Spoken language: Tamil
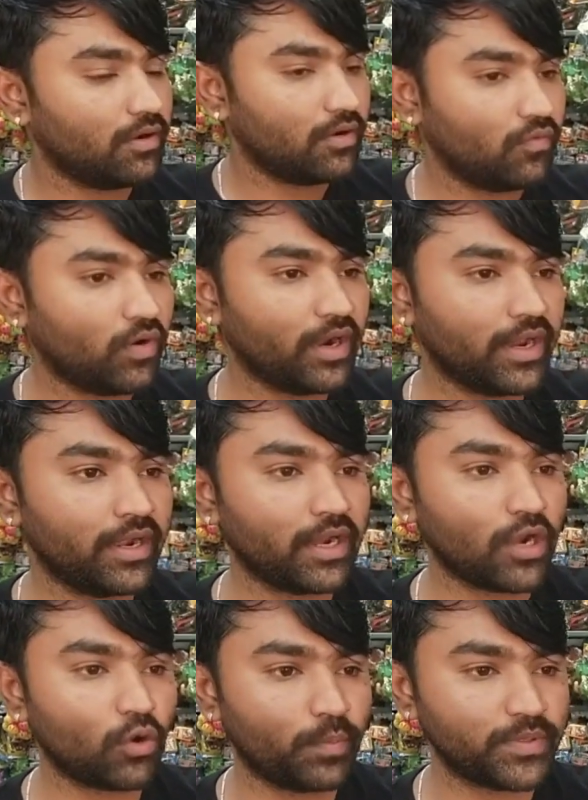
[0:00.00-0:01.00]
100
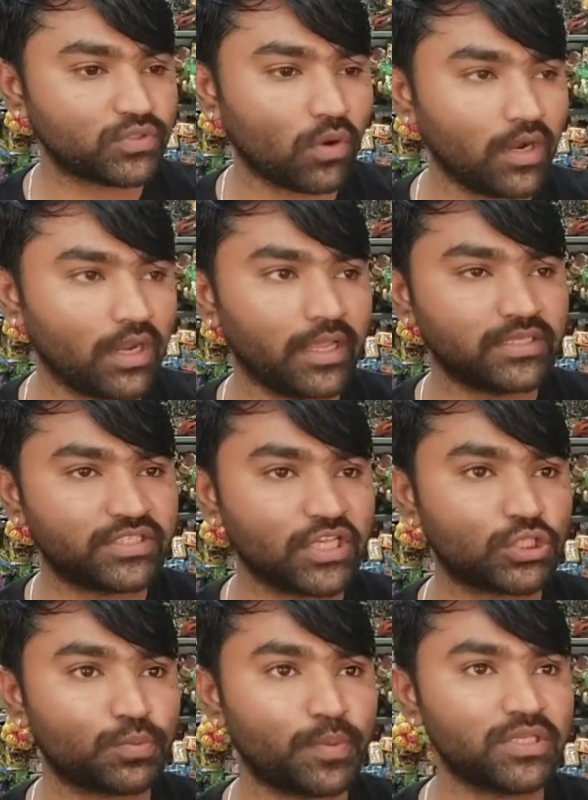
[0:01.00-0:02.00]
rupees ஓன்லி சிக்ஸ்
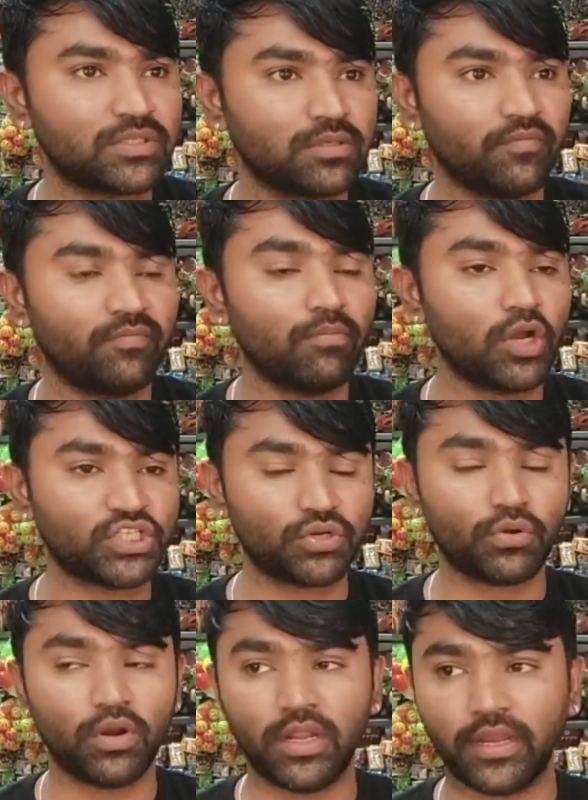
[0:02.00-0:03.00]
பீஸ் பெஸ்ட்
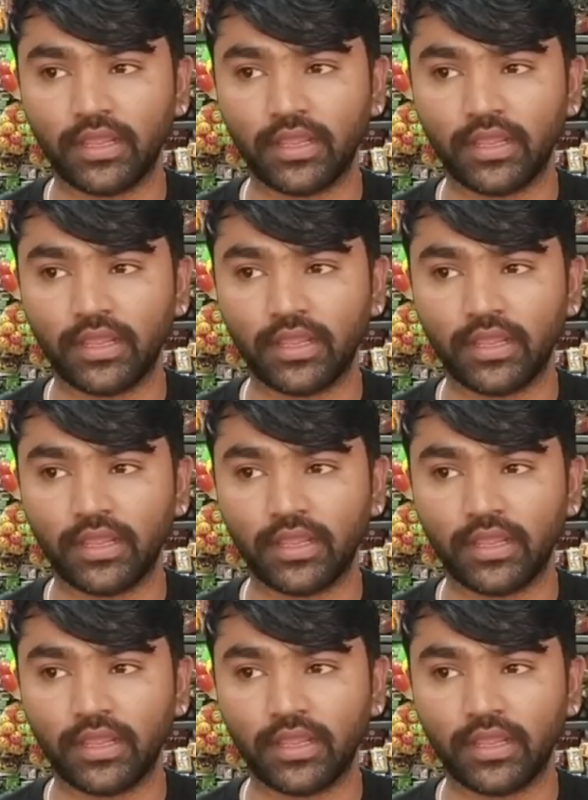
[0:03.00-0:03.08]
குவாலிட்டி